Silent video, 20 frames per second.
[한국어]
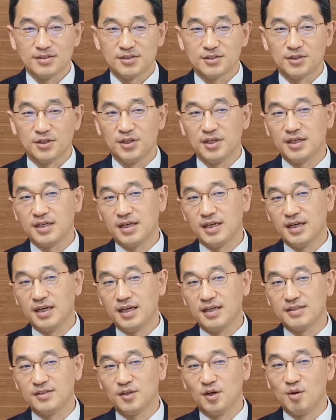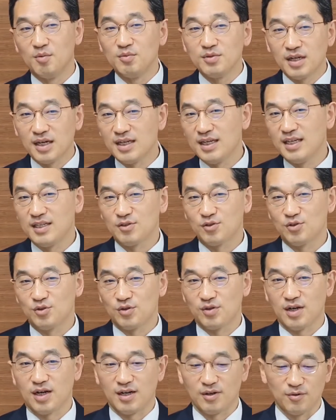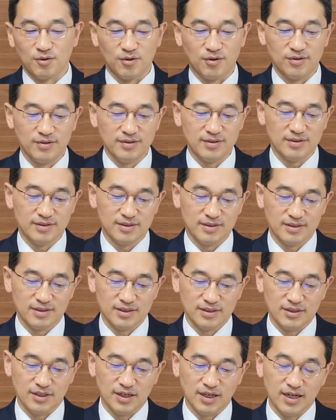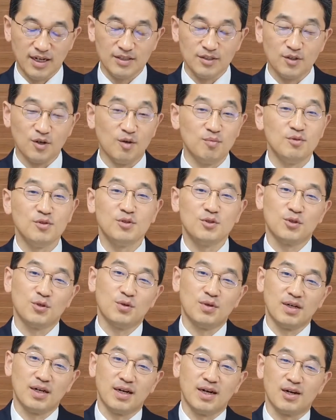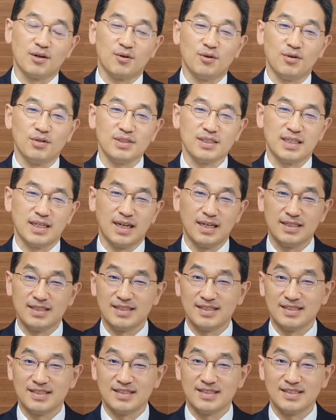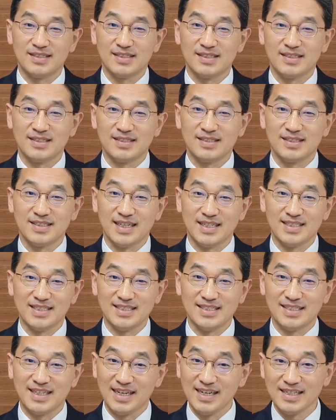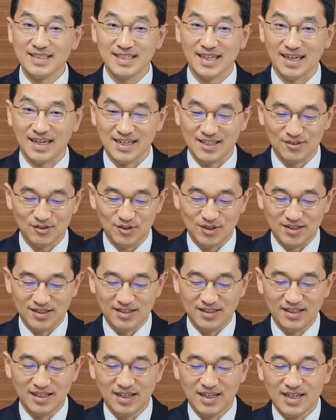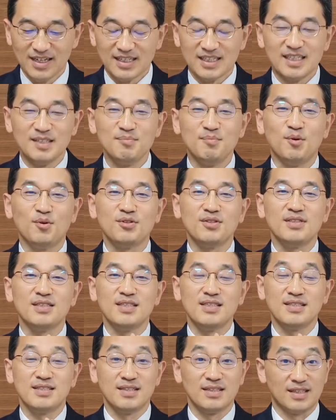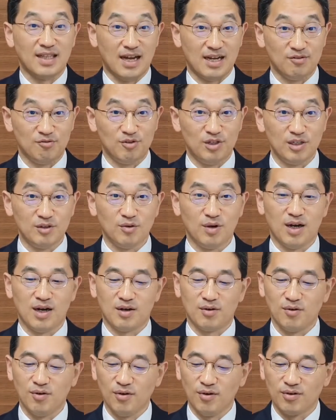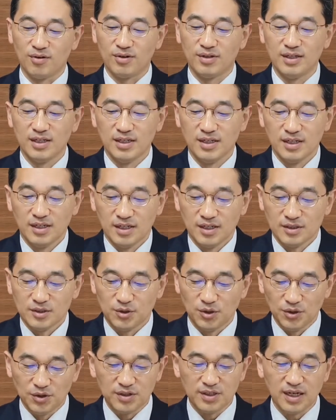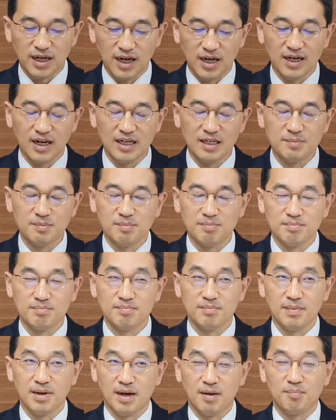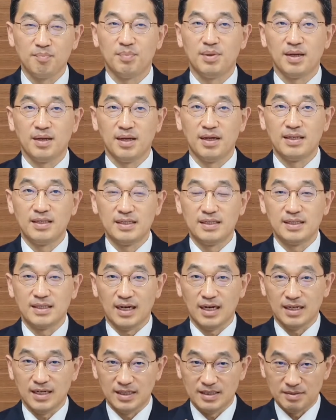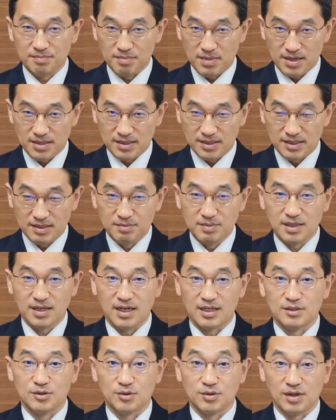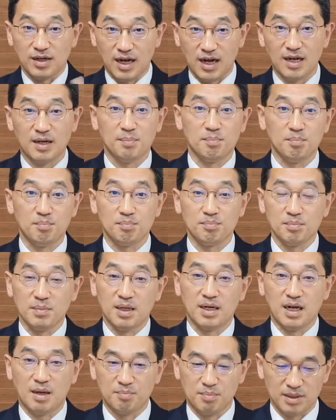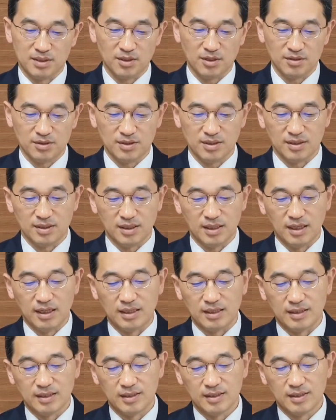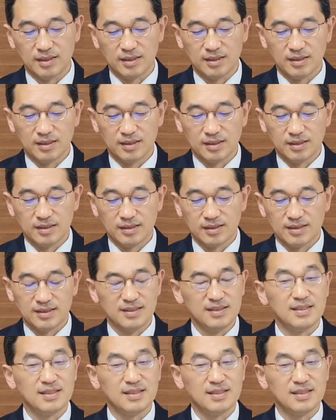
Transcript: 저에게 너무나 익숙하고 제가 너무 좋아하고 제가 사실 제일 잘할 수 있는 이 모든 일들을 다 뒤로 하고 조용히 하나님 앞에 이 하나님 말씀을 가지고 카메라 앞에 섰을 때 그